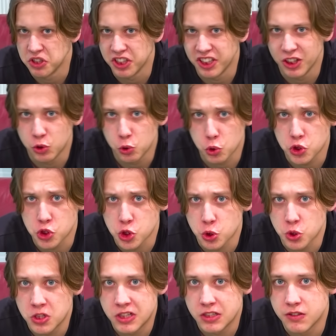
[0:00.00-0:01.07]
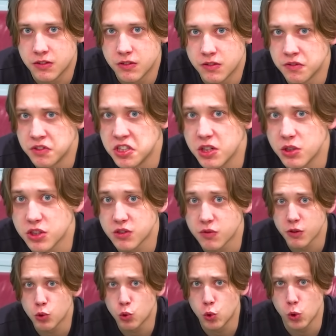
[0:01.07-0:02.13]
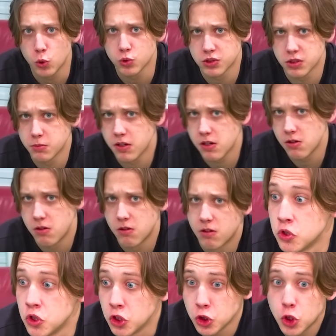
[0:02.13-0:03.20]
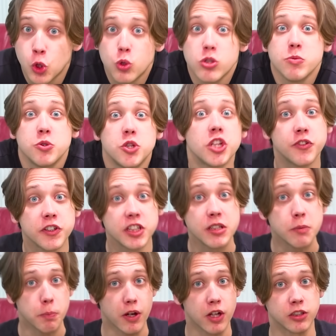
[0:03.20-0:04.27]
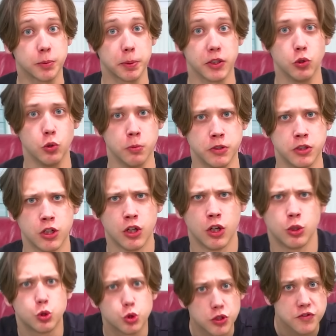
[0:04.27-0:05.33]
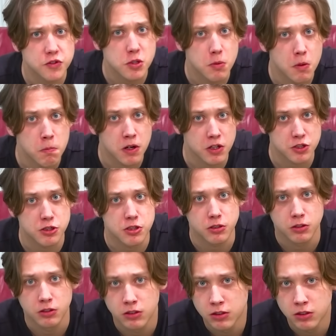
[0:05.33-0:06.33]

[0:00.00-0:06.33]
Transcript: Никитос еще гад. Взял и свою колу забрал. Надо какой-нибудь ответный пранк придумать, а то совсем оборзел.